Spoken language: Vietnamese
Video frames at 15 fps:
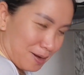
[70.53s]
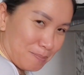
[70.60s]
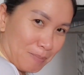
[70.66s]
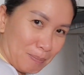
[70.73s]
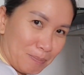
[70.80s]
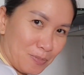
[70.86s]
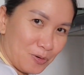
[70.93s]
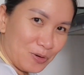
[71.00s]

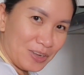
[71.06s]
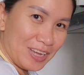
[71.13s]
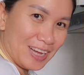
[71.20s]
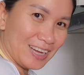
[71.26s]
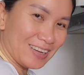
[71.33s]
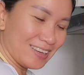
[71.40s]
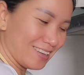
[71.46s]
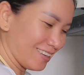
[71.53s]
mắm muối
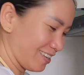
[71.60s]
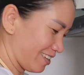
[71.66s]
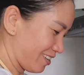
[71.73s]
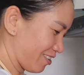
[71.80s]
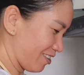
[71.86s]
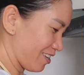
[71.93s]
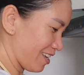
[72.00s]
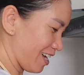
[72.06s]
ha
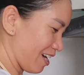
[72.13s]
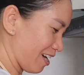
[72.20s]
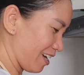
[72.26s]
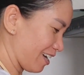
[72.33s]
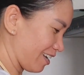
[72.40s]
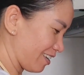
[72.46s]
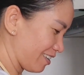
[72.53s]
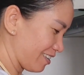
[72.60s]
rồi
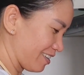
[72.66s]
à,